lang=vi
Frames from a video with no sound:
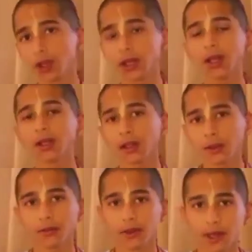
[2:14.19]
bước ra
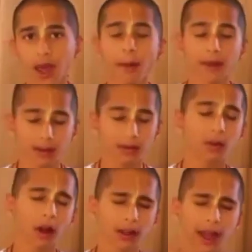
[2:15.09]
khỏi các quyền hiến
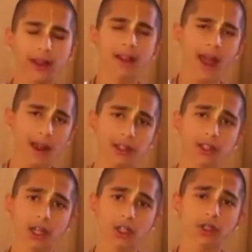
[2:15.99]
định trong vùng
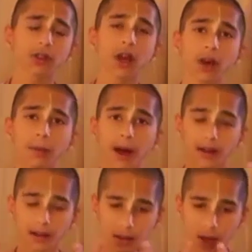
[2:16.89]
an toàn của chúng
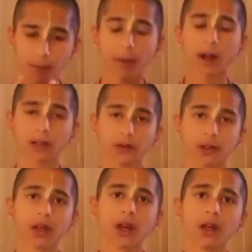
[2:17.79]
ta trong giây lát
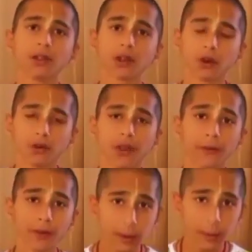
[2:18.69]
và nghĩ về các quyền
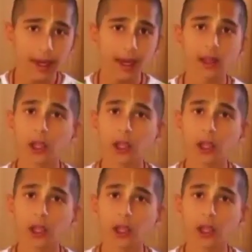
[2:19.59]
phổ quát